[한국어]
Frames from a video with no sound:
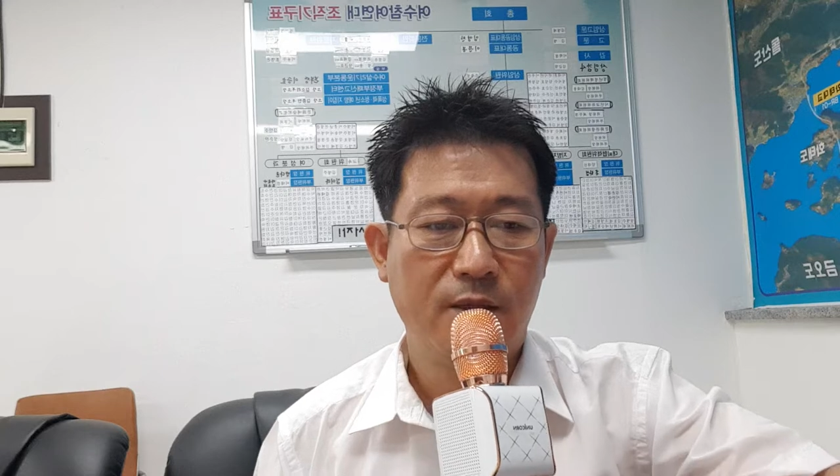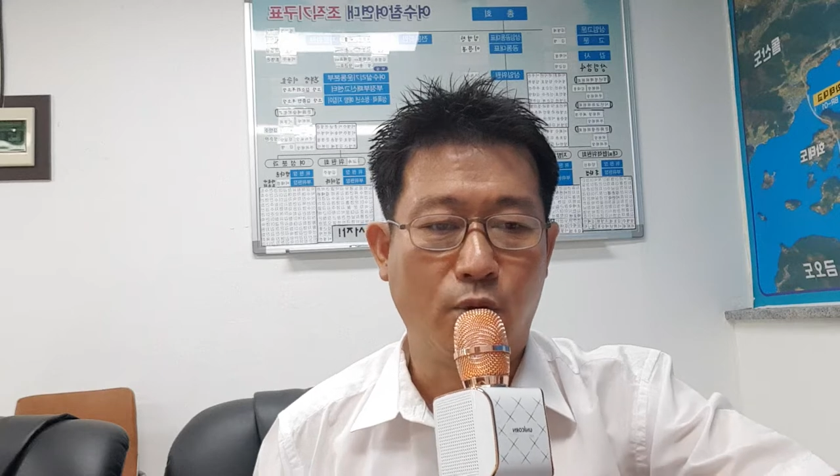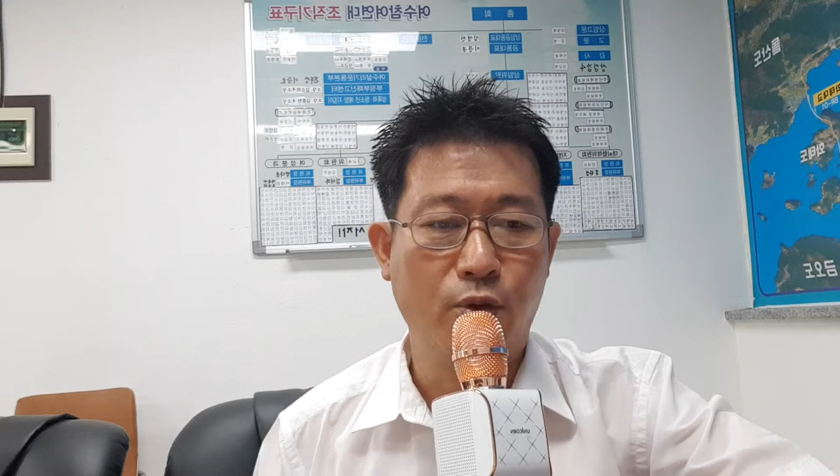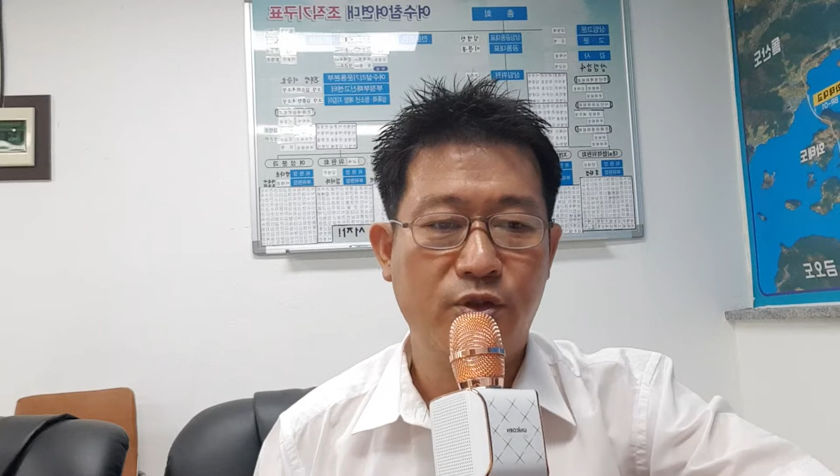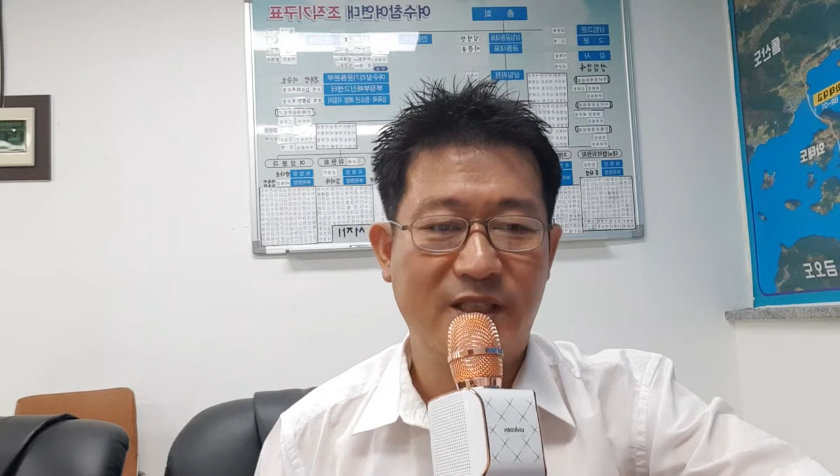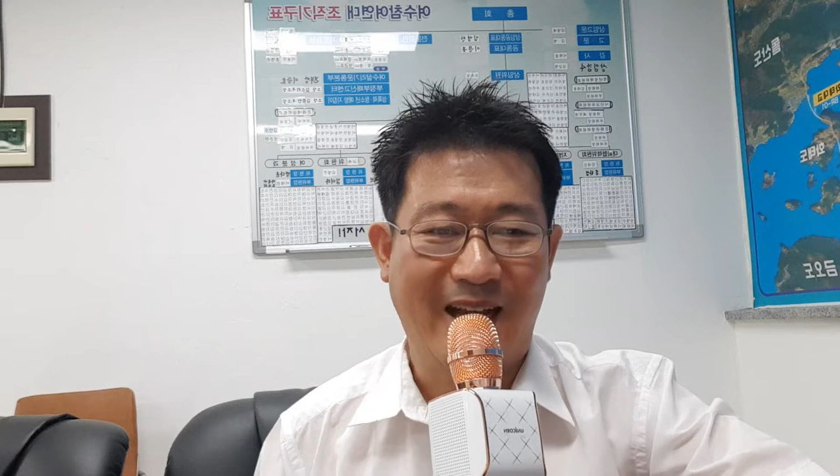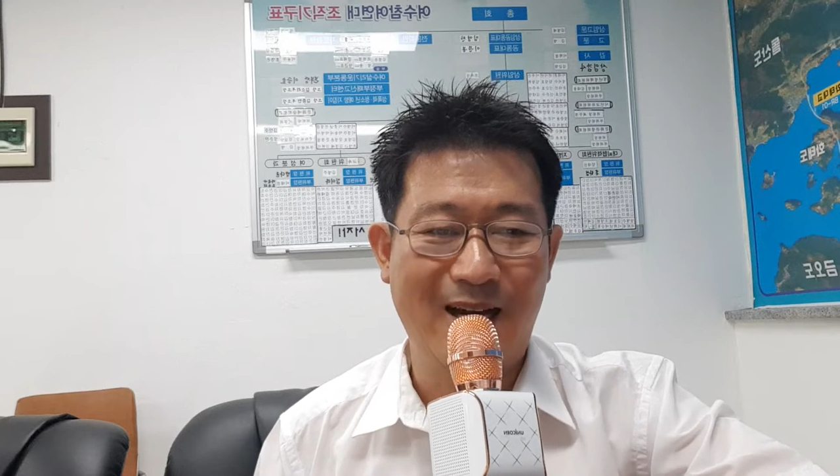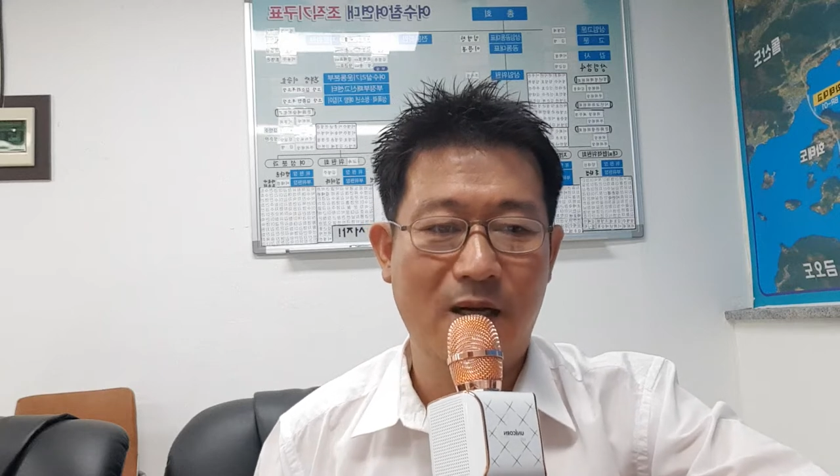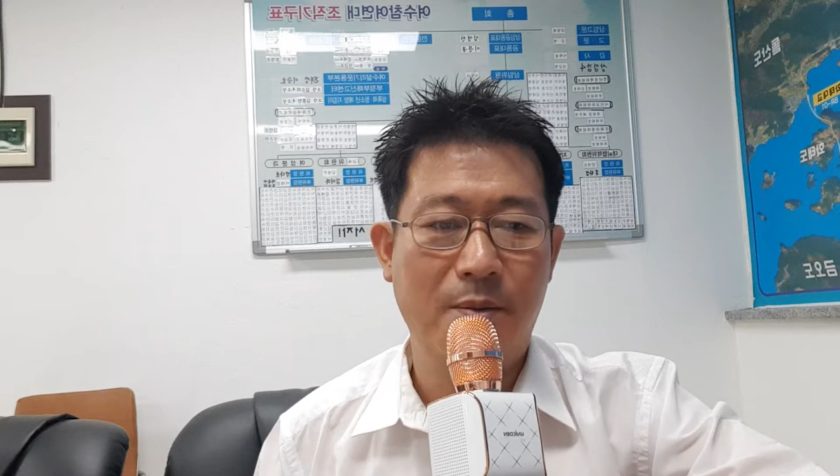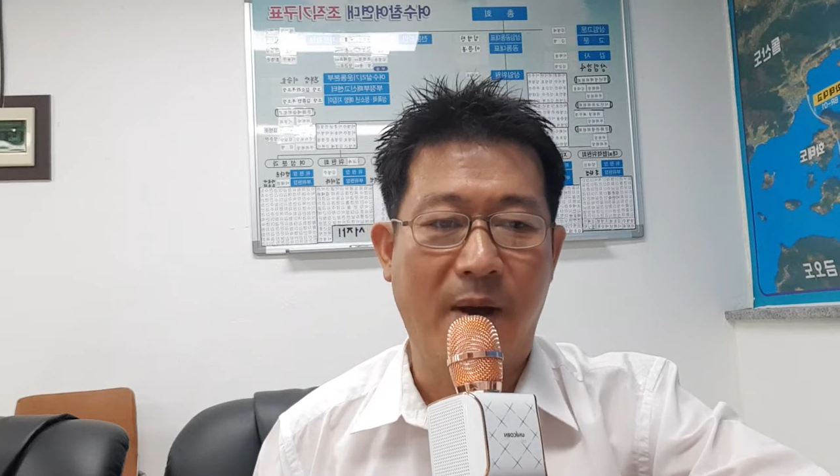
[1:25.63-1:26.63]
돈
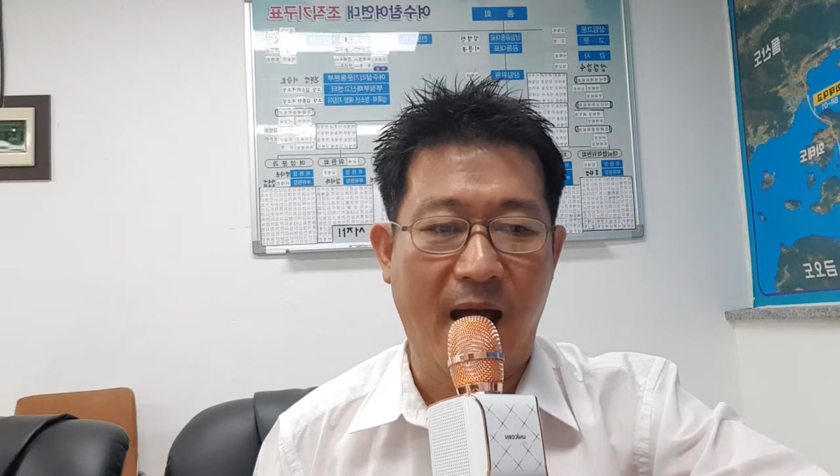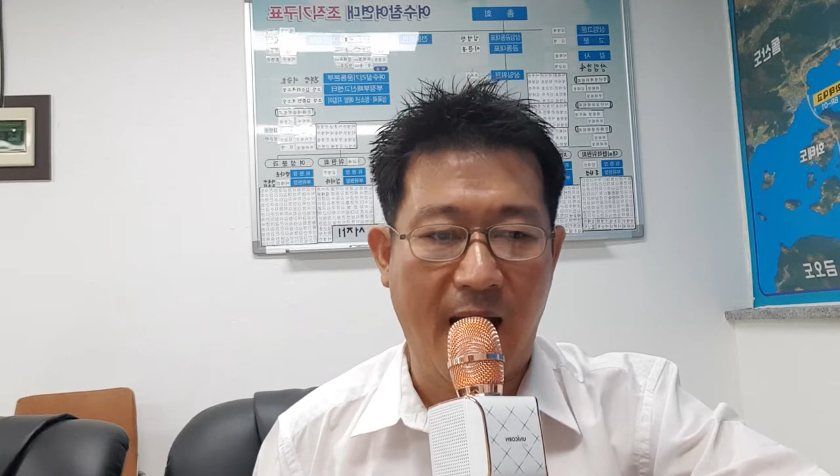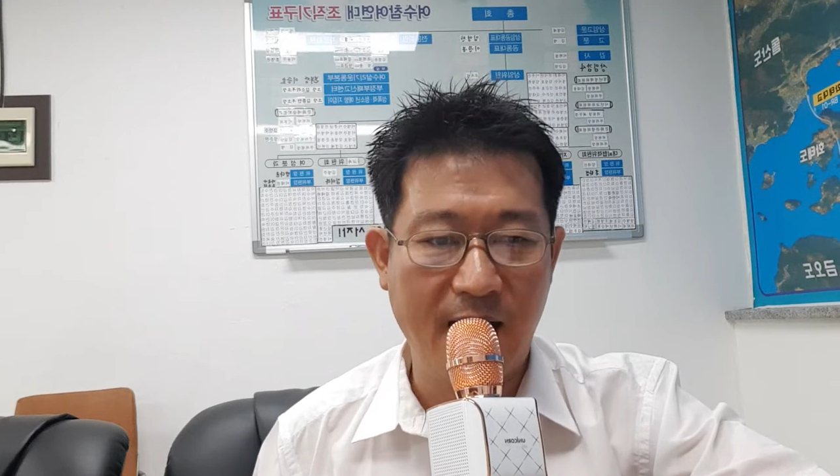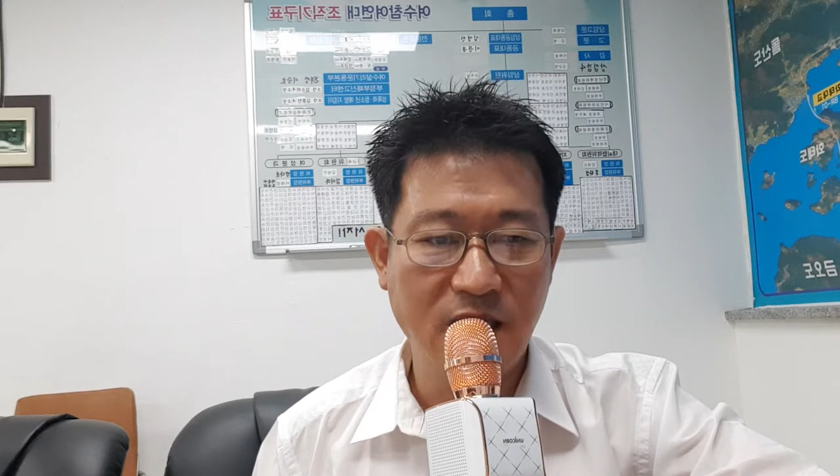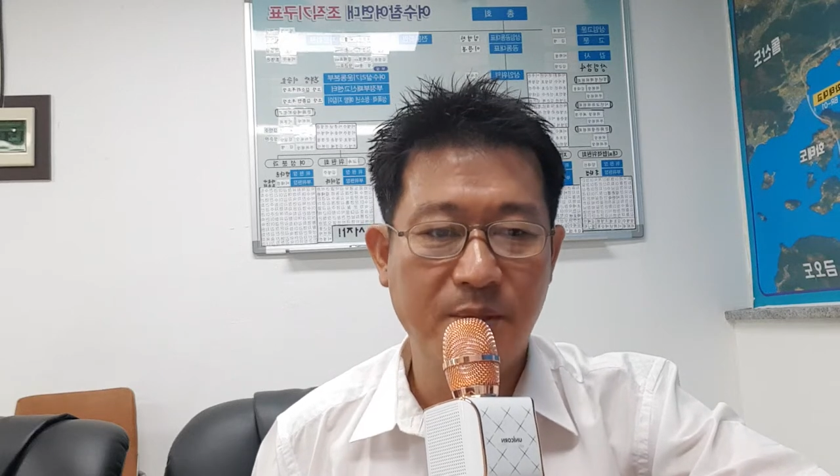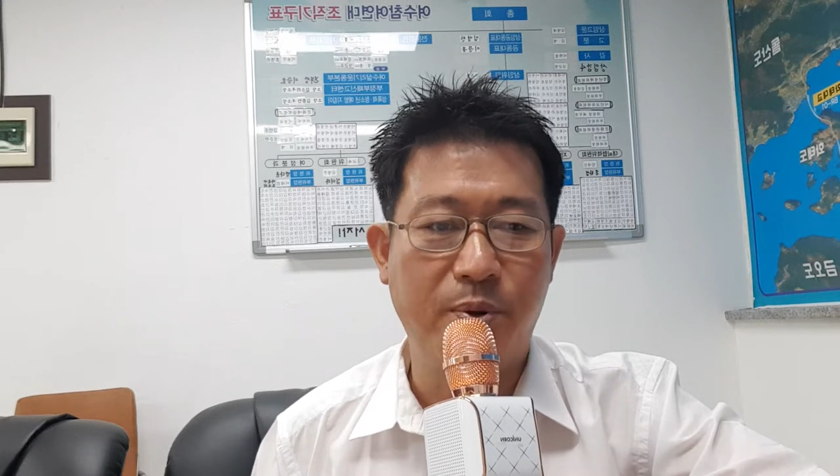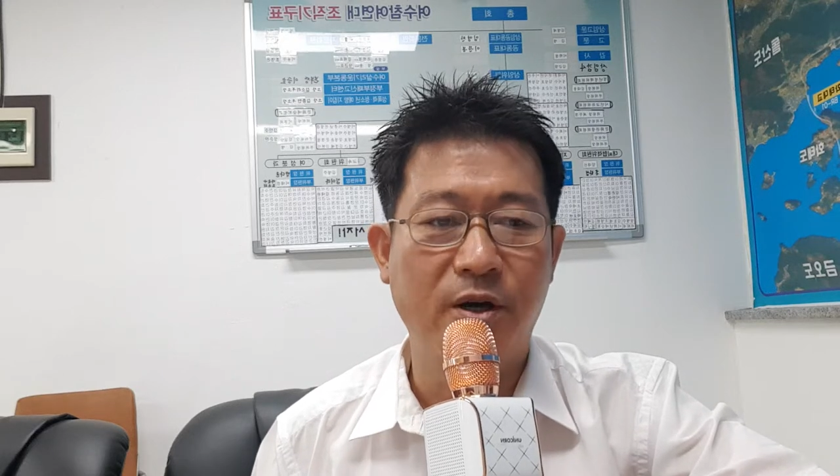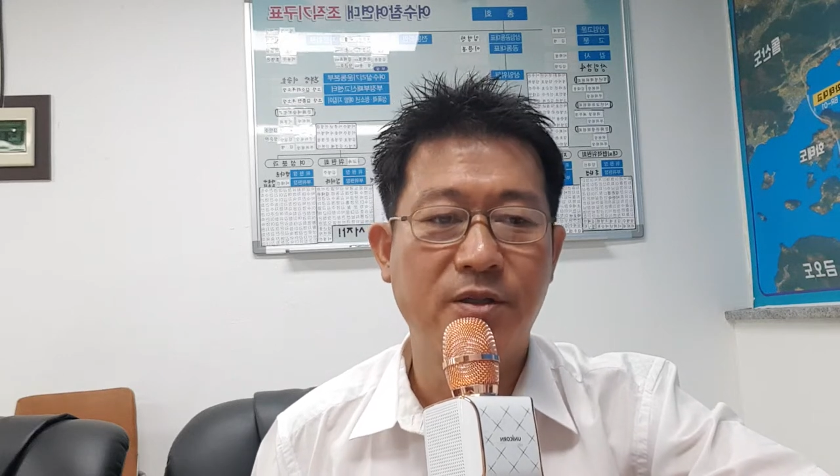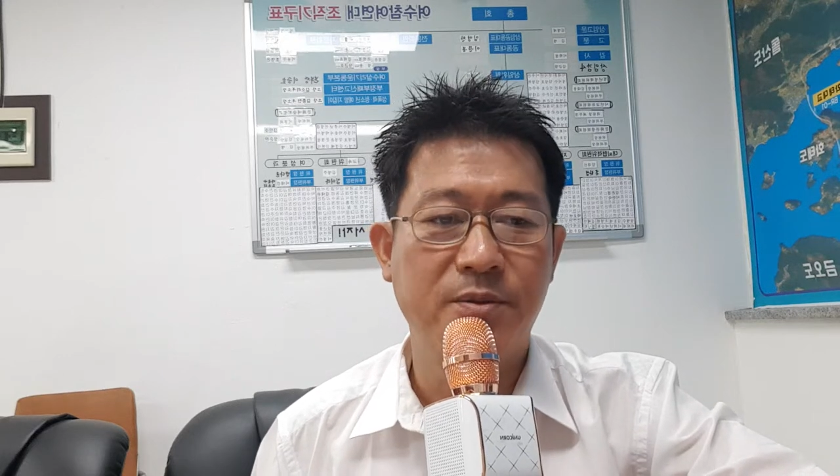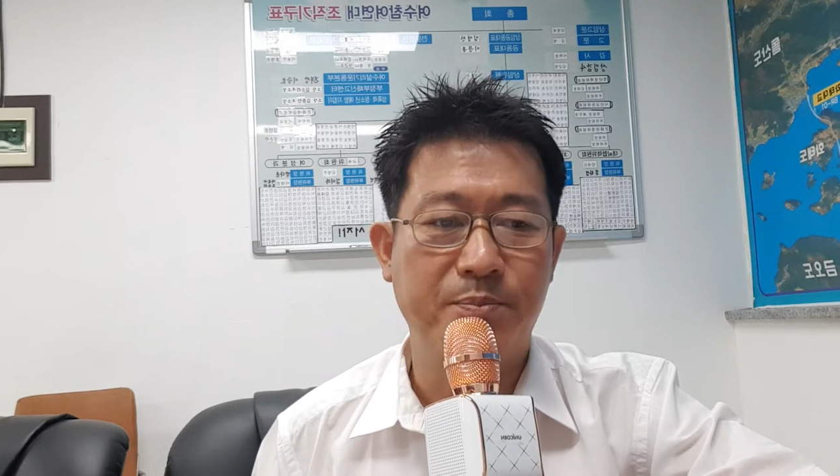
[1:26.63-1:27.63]
잘 많이
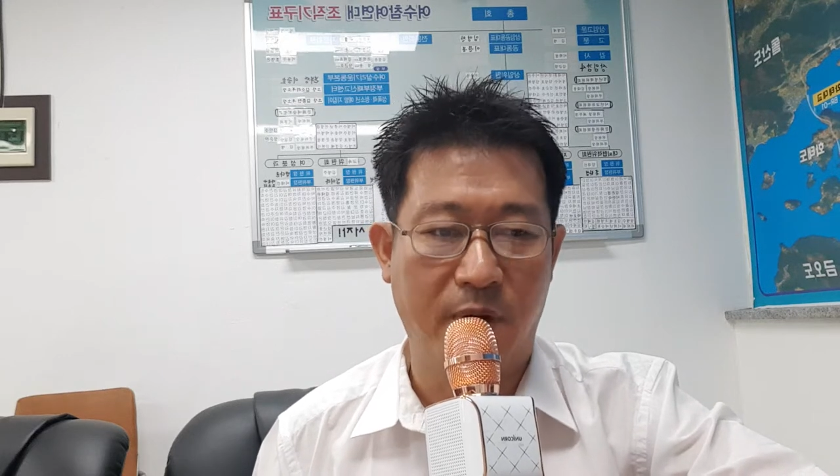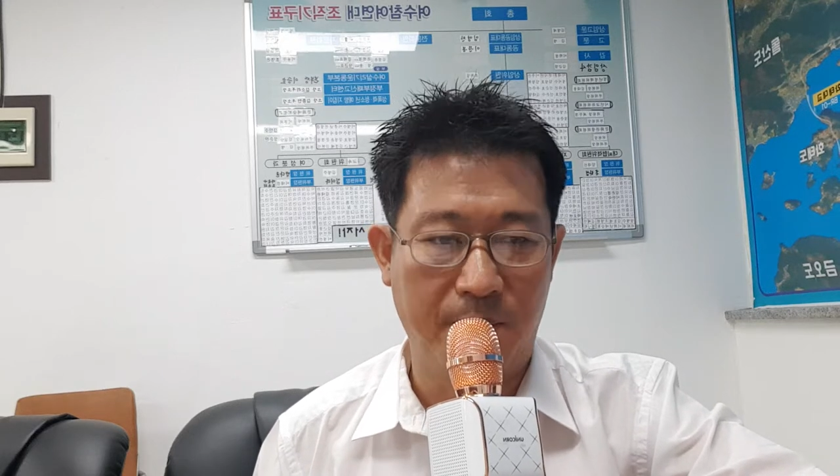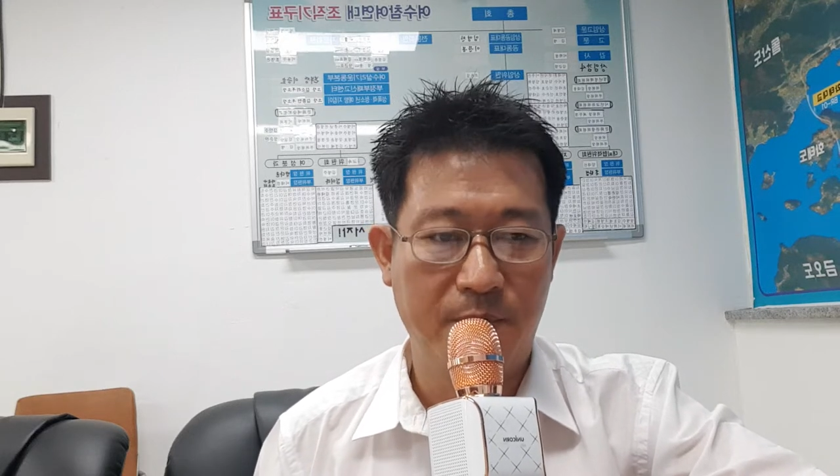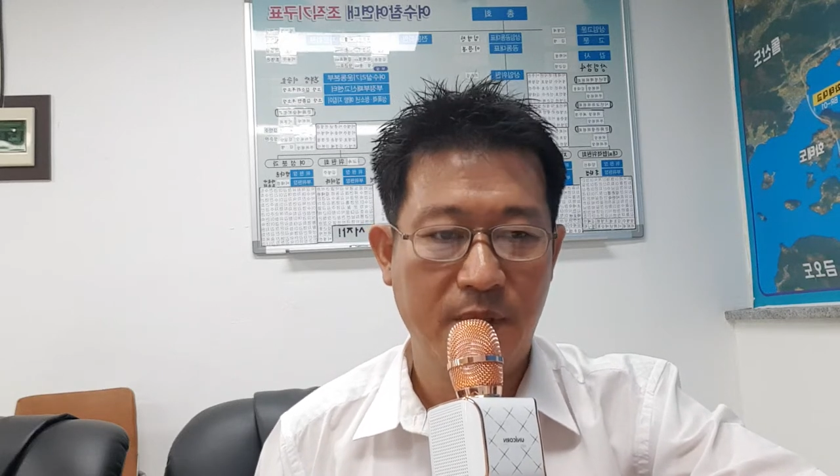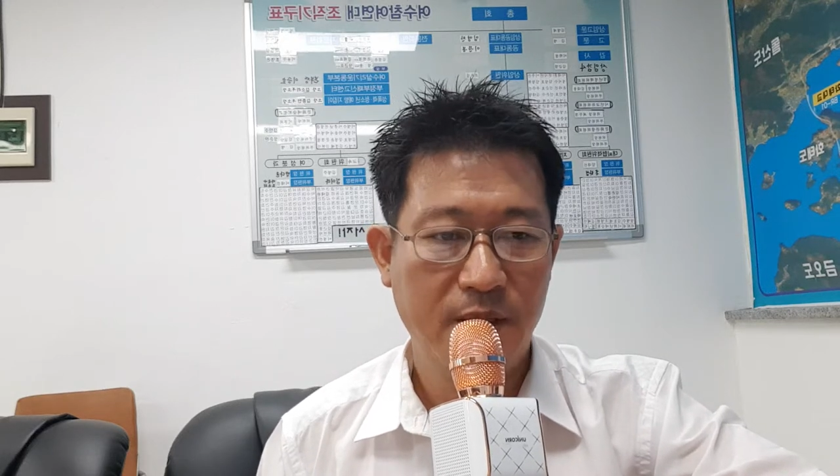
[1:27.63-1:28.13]
버는 법,